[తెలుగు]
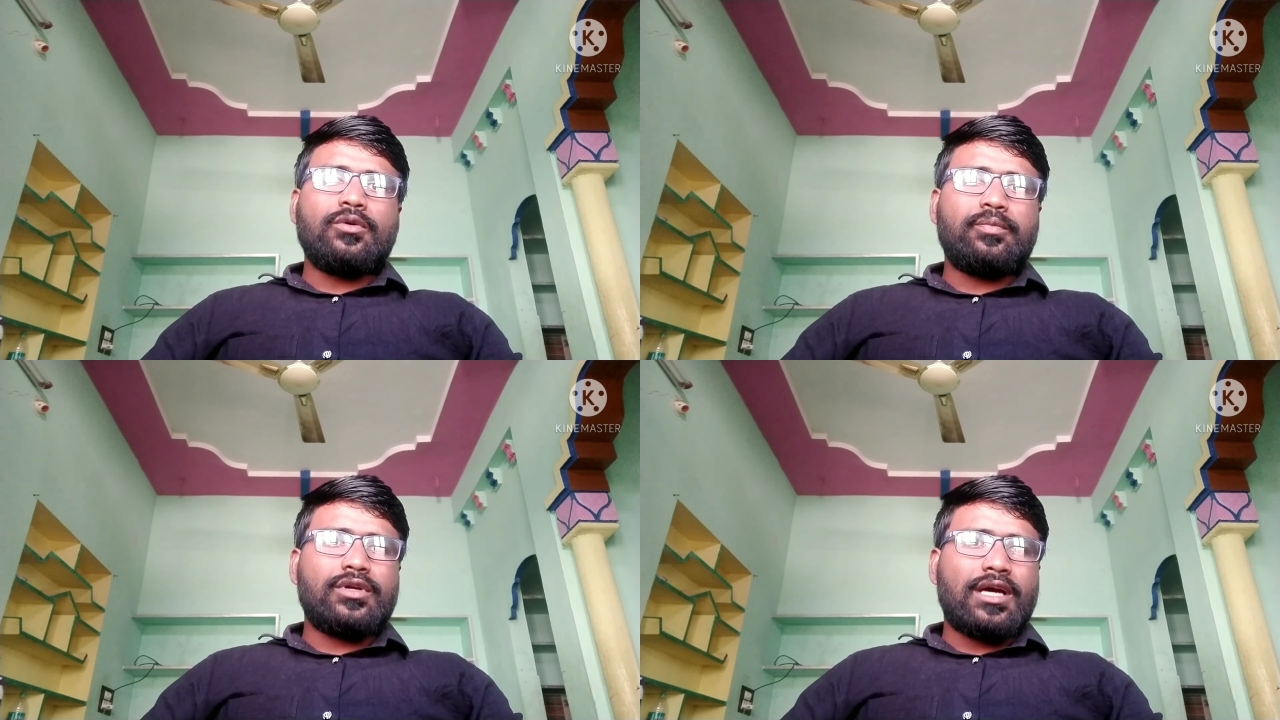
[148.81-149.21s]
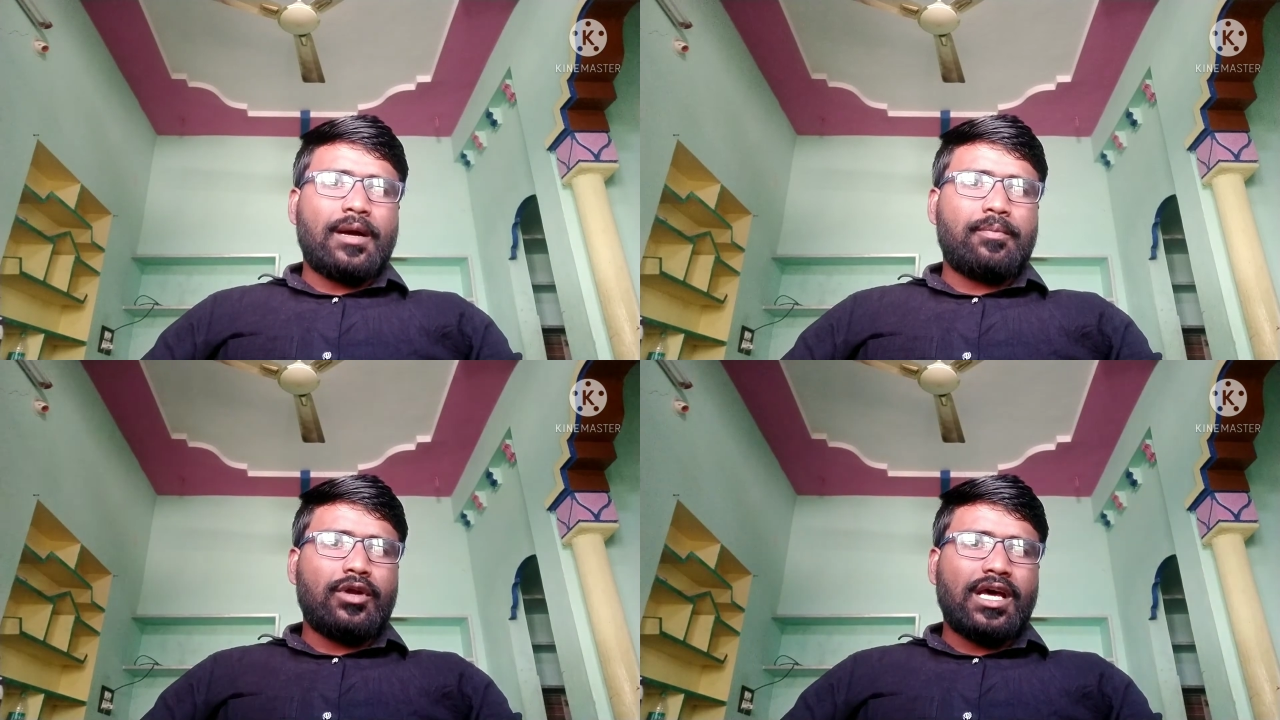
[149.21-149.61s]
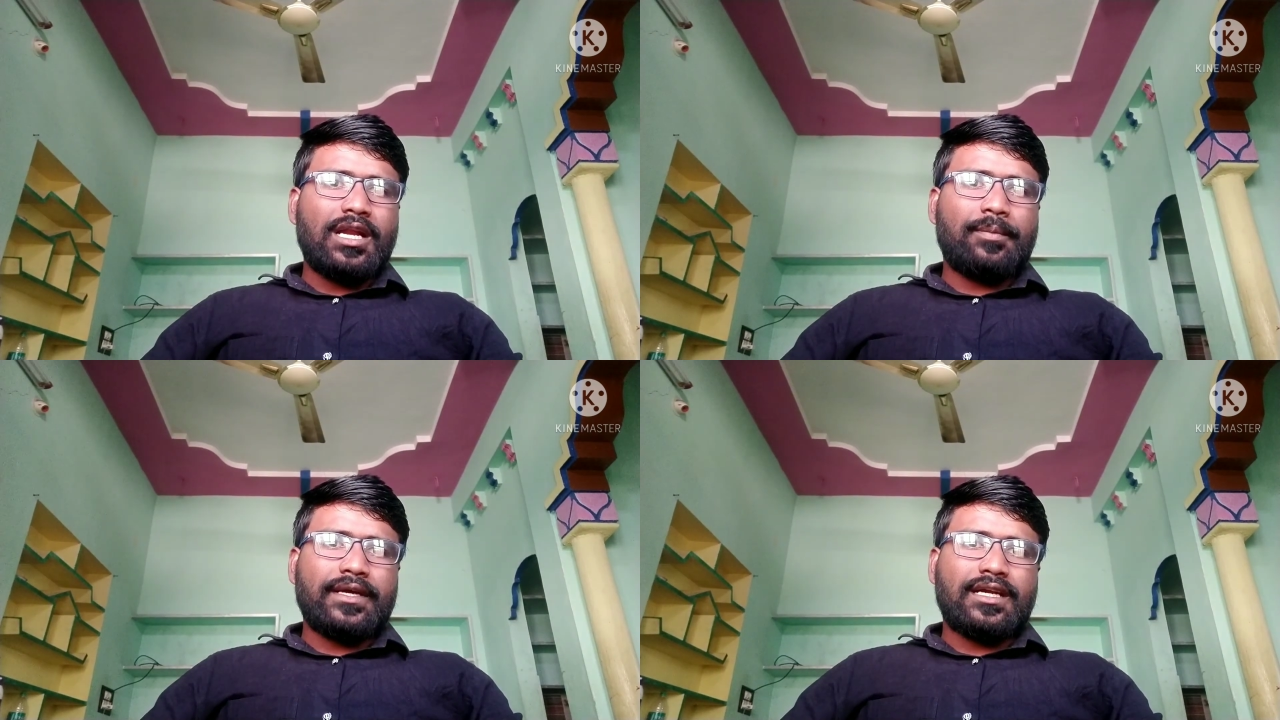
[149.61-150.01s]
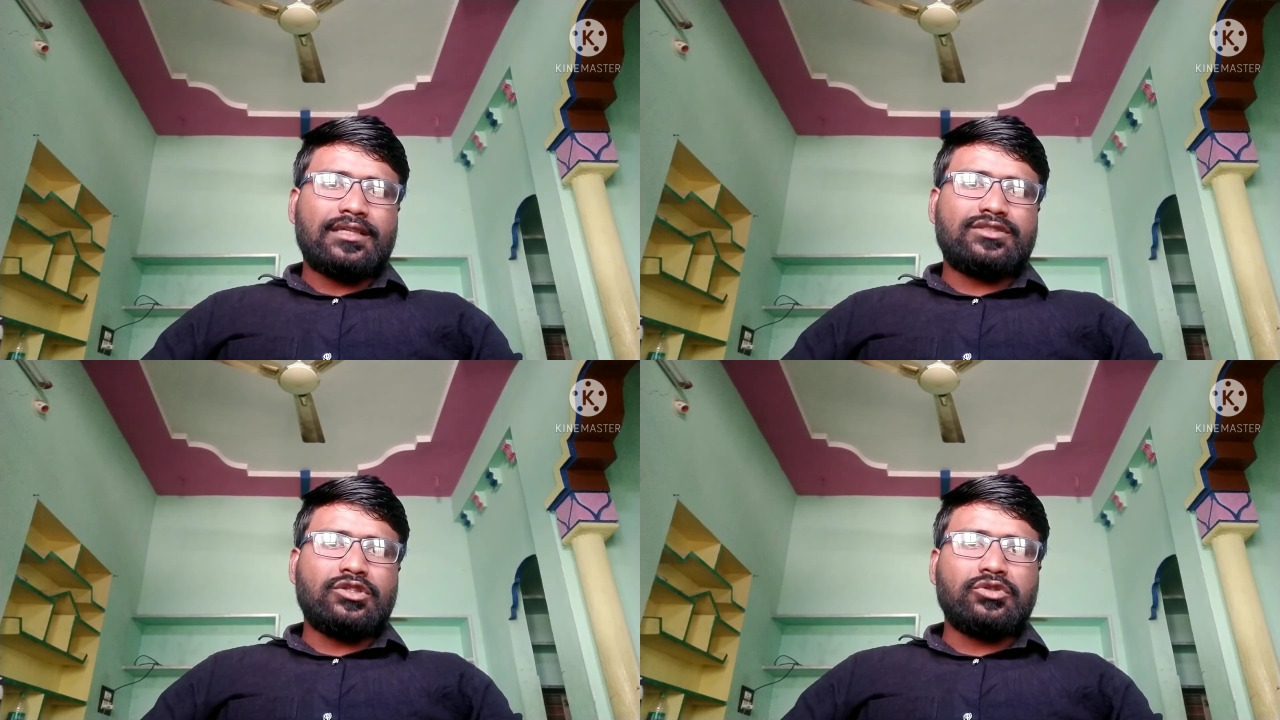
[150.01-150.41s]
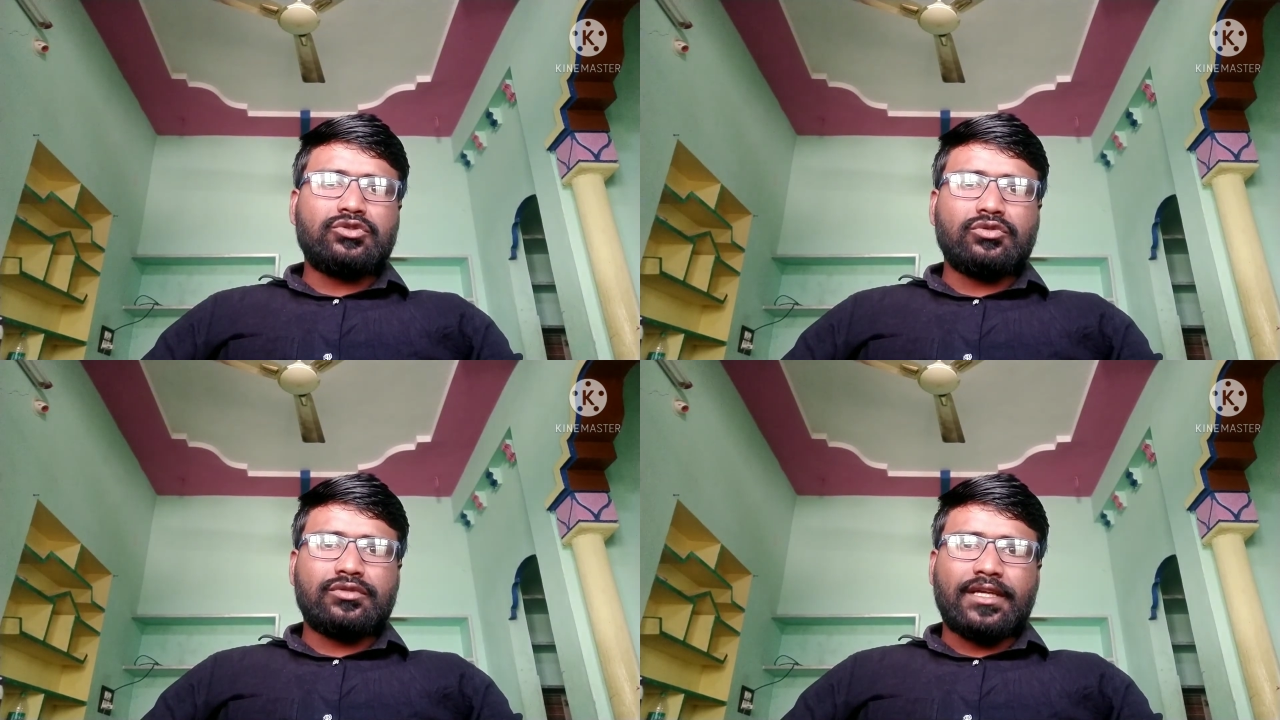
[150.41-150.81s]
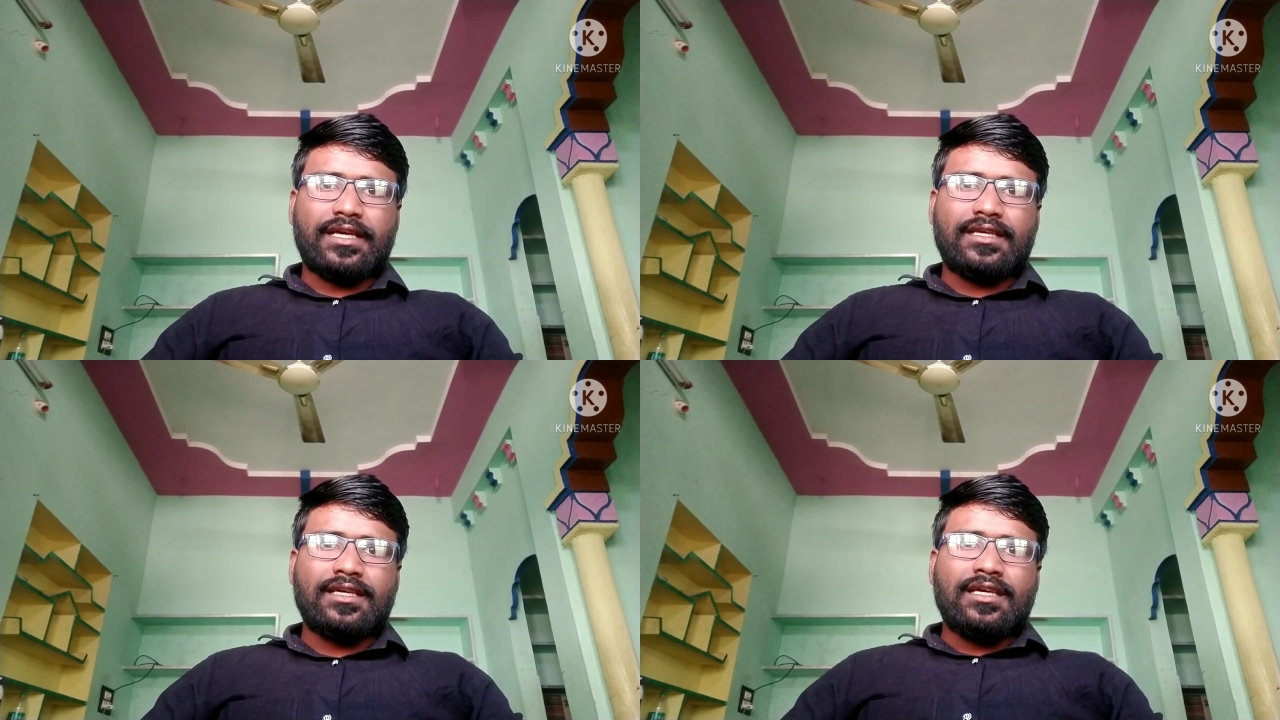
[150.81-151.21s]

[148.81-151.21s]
గుంపులుగా పొలాలపైన తిరుగుతూ ఉంటాయి